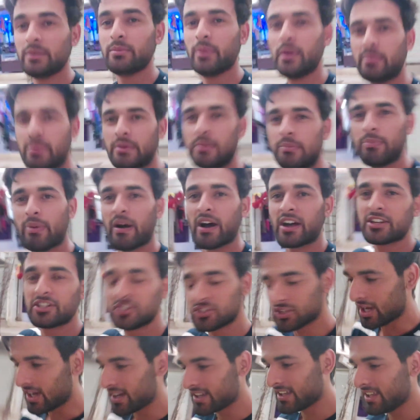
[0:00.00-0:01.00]
भाई भाई भाई
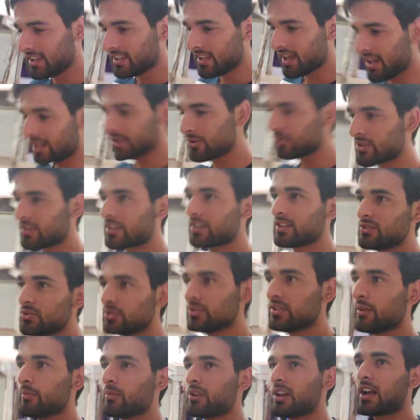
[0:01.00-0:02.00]
बारिश आ गई यार और
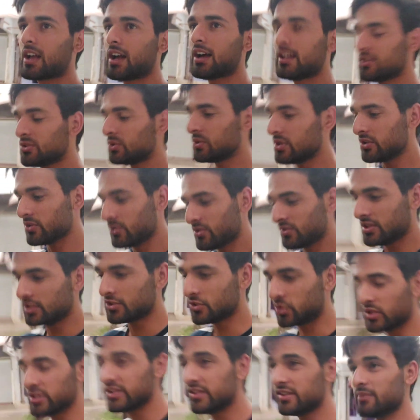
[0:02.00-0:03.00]
कद्दू से मुलाकात होगी
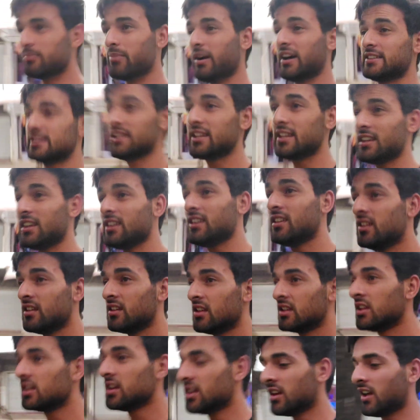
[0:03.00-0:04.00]
उससे थोड़ी सी बातें की
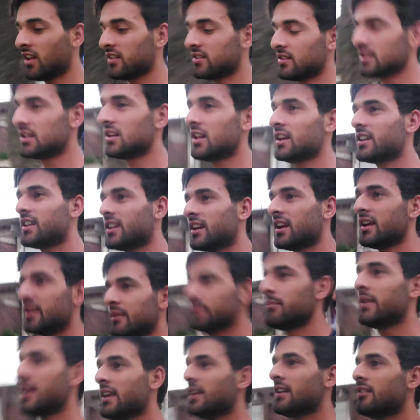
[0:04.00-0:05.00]
ऐसा लग रहा
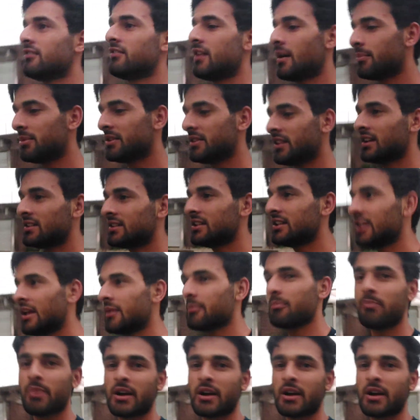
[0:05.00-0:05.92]
है मैं ना वापस आते टाइम